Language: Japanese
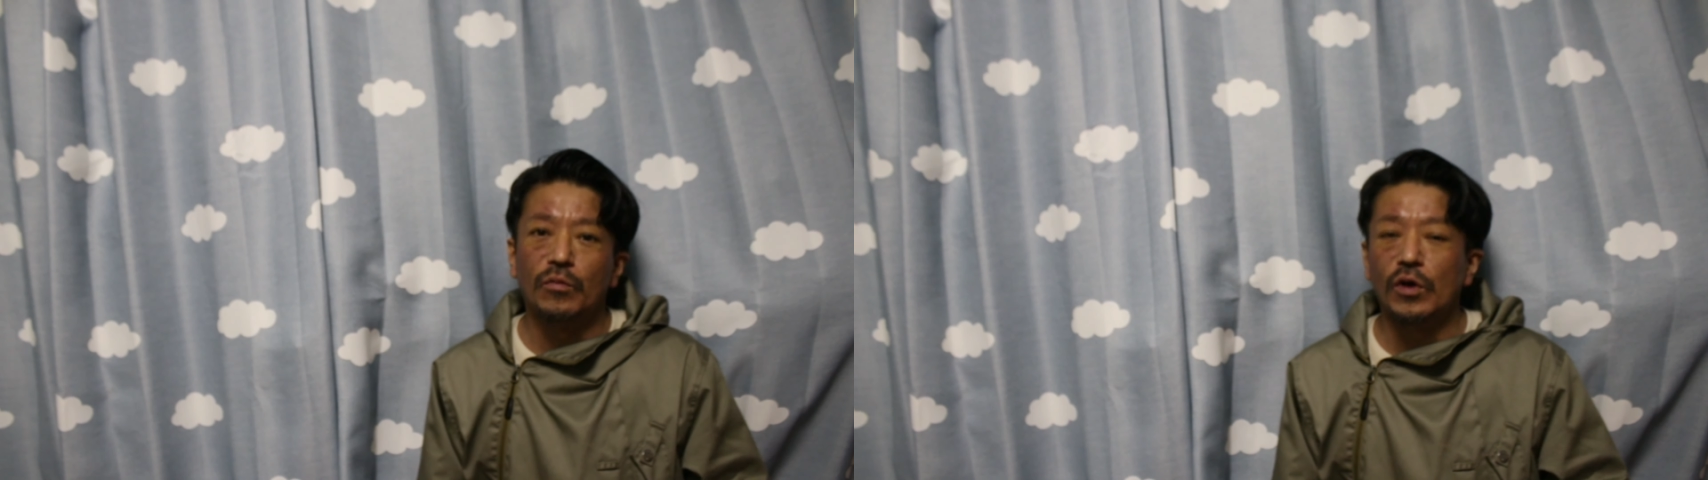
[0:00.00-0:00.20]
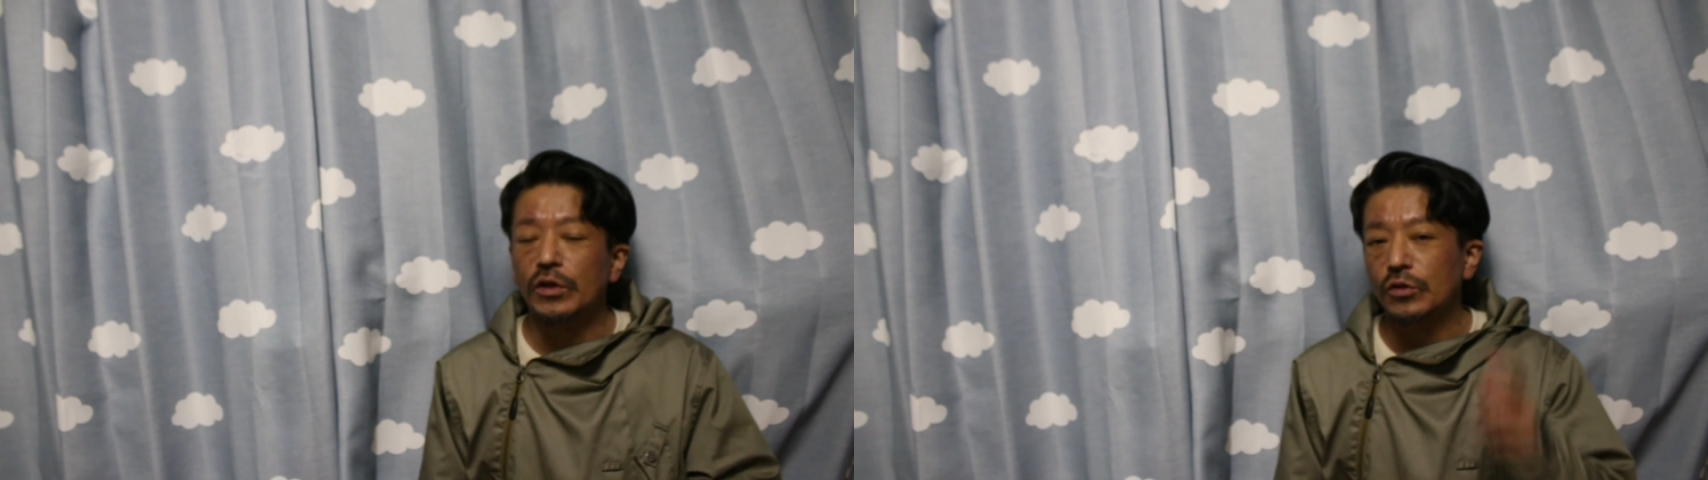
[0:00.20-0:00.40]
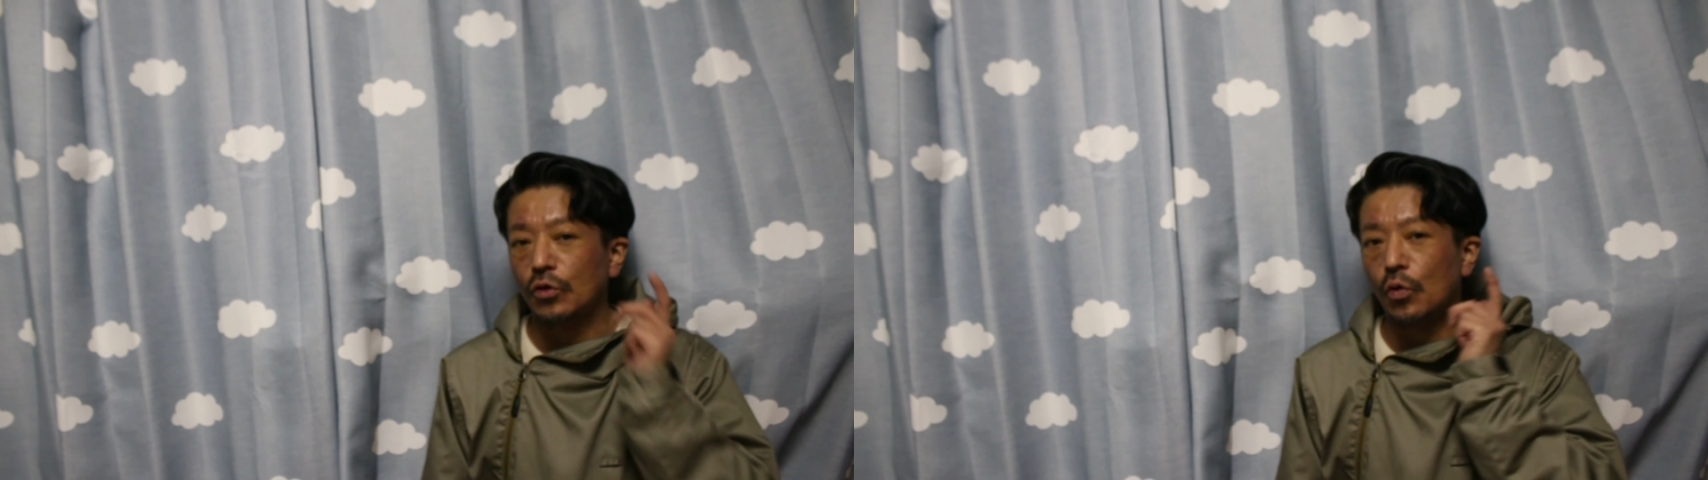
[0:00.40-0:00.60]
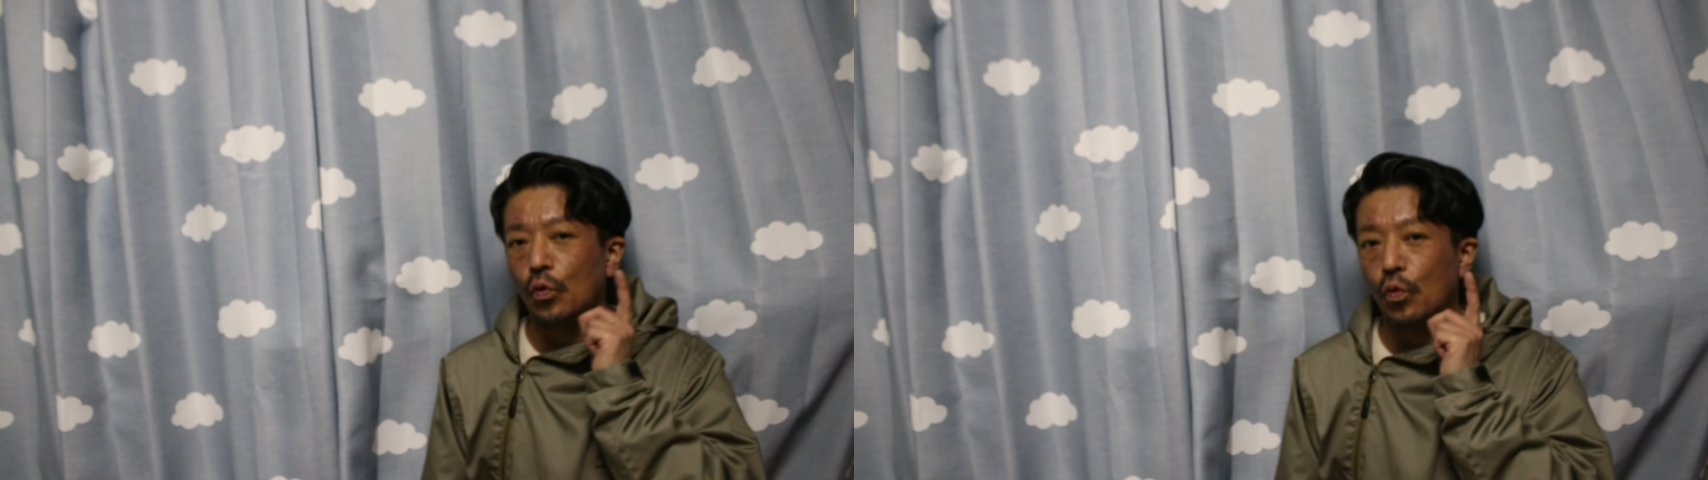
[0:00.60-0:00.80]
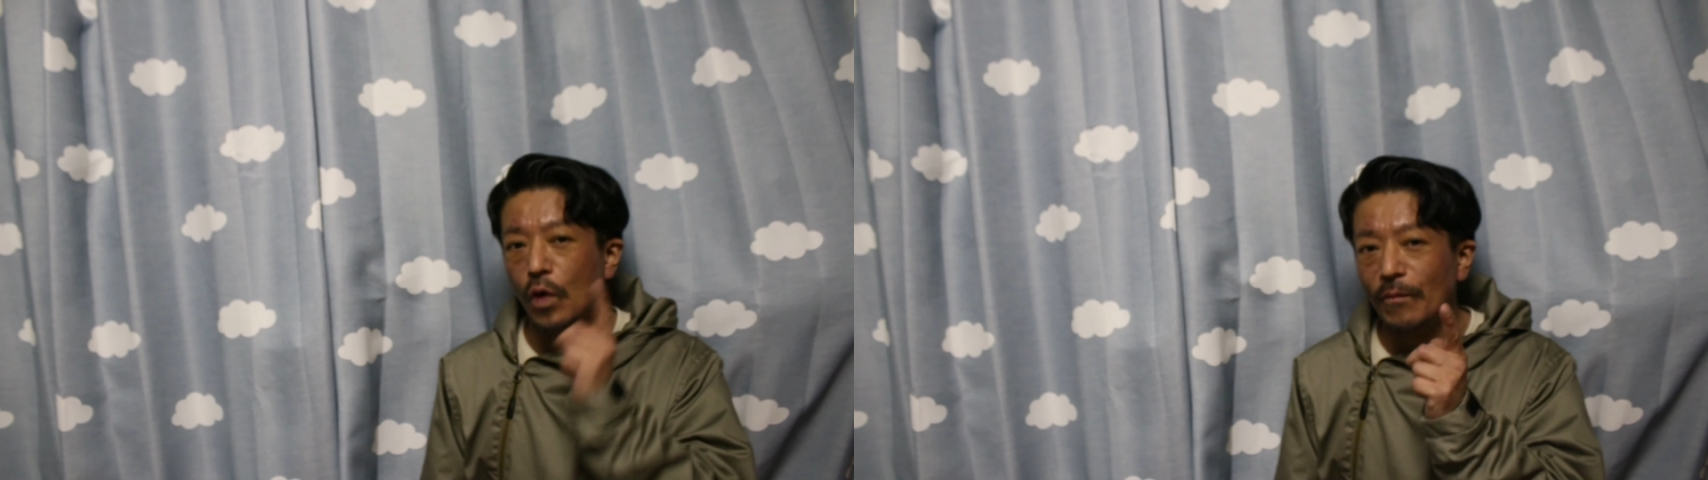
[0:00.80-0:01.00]
ポイント
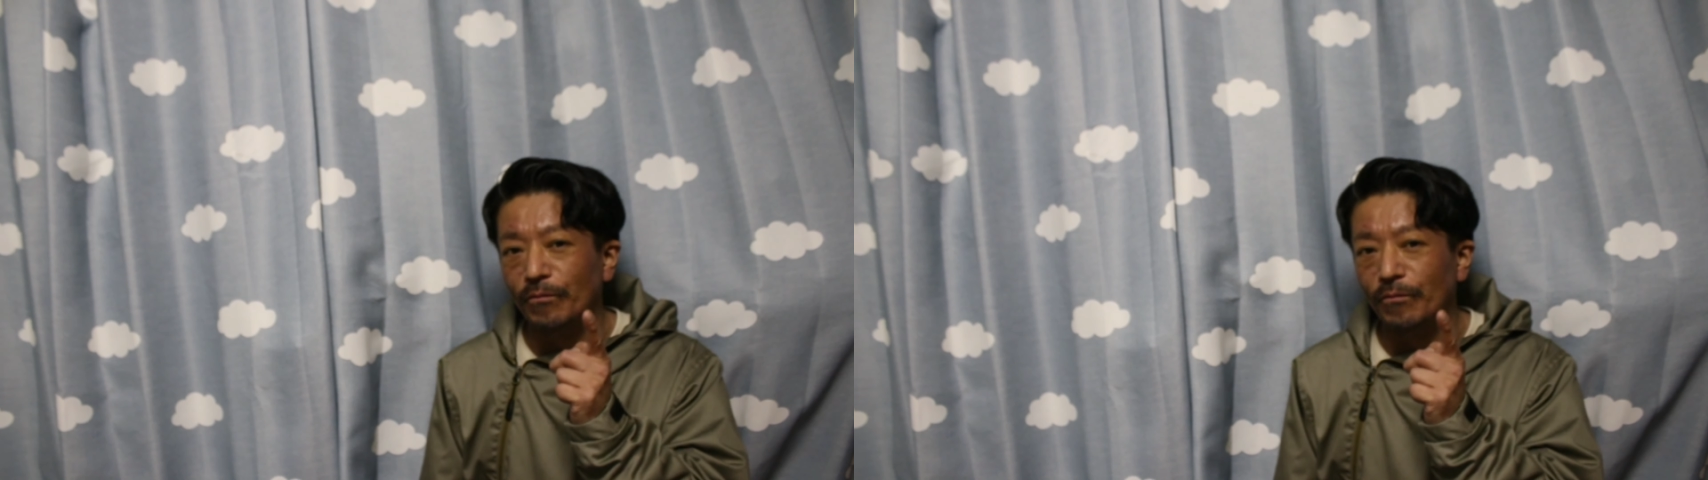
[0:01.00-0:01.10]
1、